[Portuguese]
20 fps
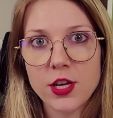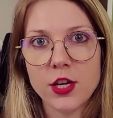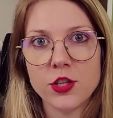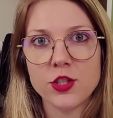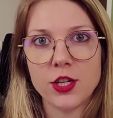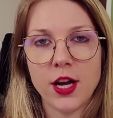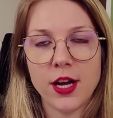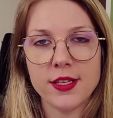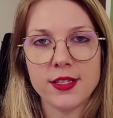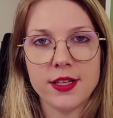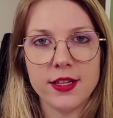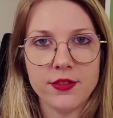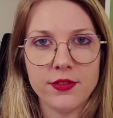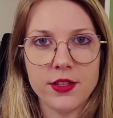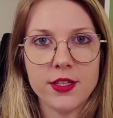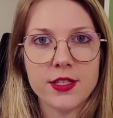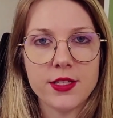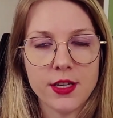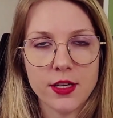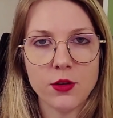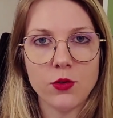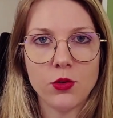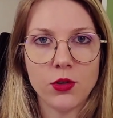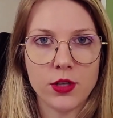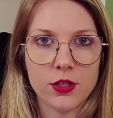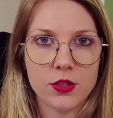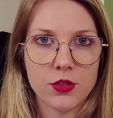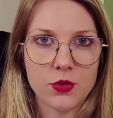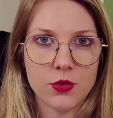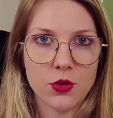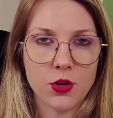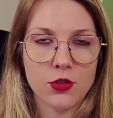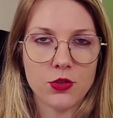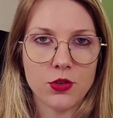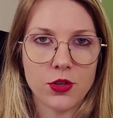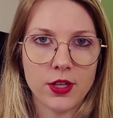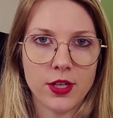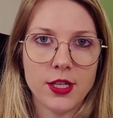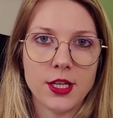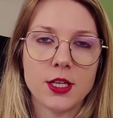radicais livres circulando no
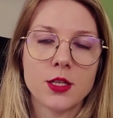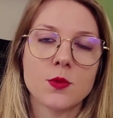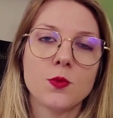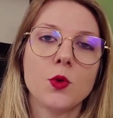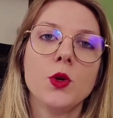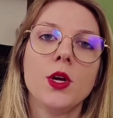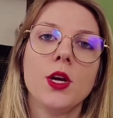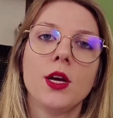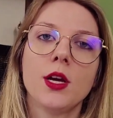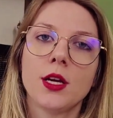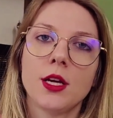nosso organismo